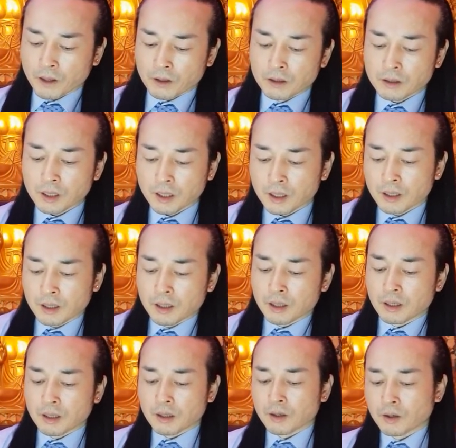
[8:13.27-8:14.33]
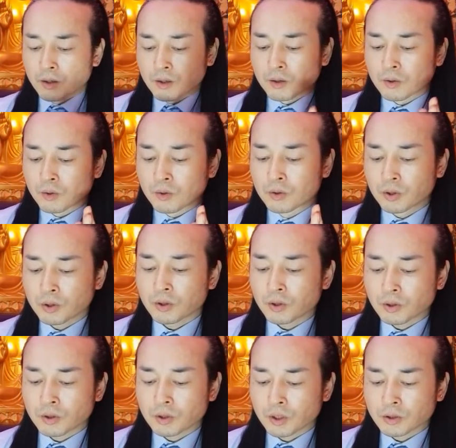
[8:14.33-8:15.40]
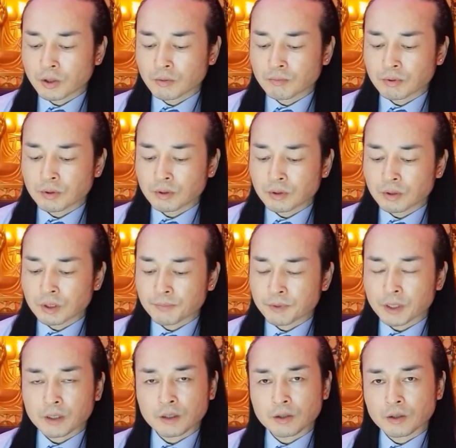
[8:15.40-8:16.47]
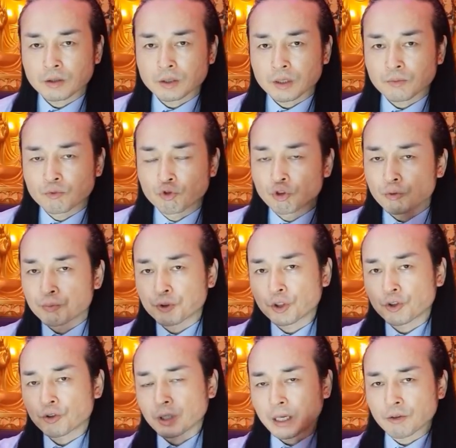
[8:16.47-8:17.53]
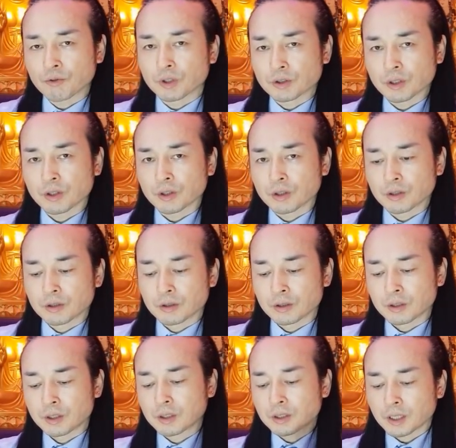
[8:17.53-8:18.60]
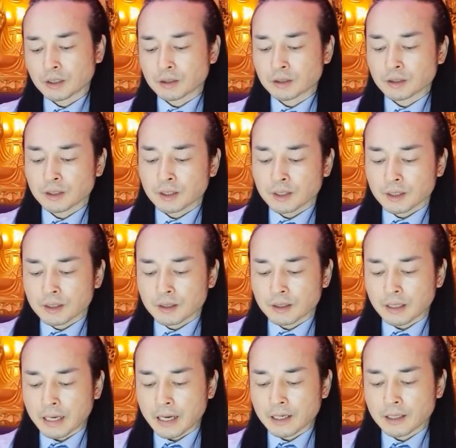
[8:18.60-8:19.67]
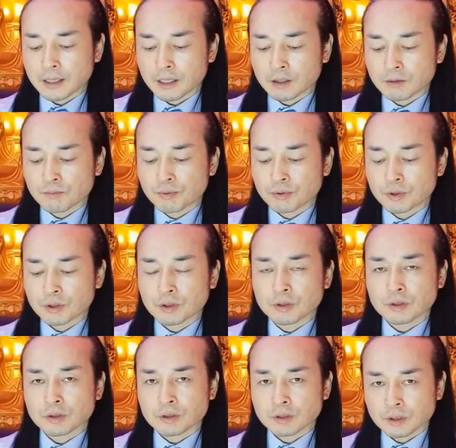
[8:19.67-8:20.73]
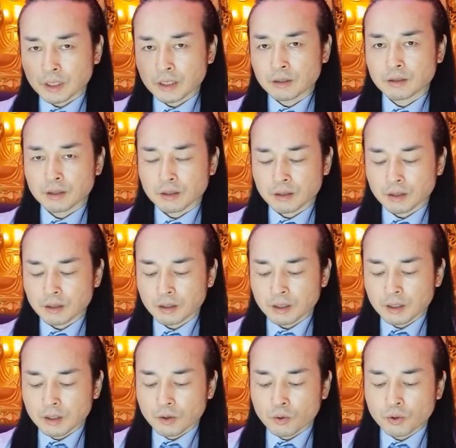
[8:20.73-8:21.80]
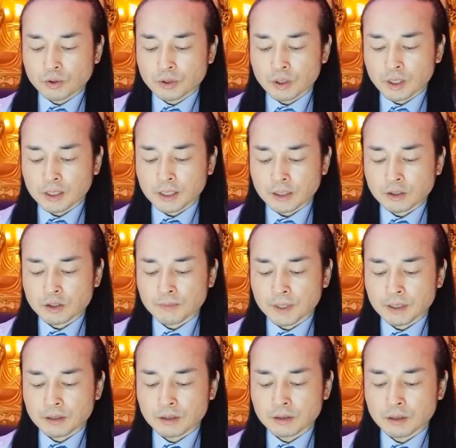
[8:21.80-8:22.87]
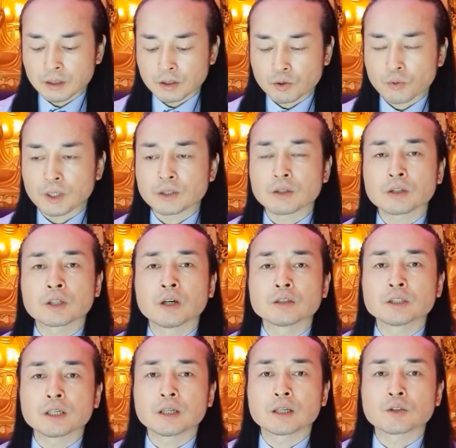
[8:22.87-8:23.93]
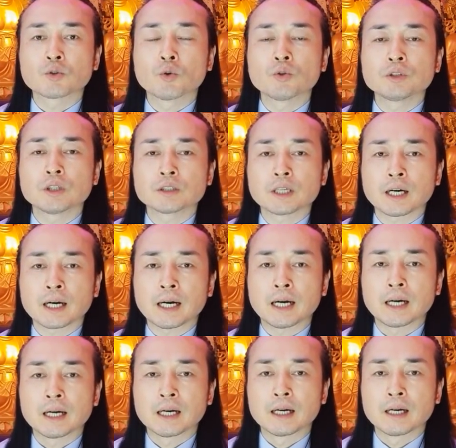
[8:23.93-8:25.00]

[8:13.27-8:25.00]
근데 그 여성분들 입장에서 이제 두 부류로 나누어져요. 일단은 어, A라는 분은 예를 들어서 혼자가 됐지만 능력이 좋아서 경제력이 좋은 여자가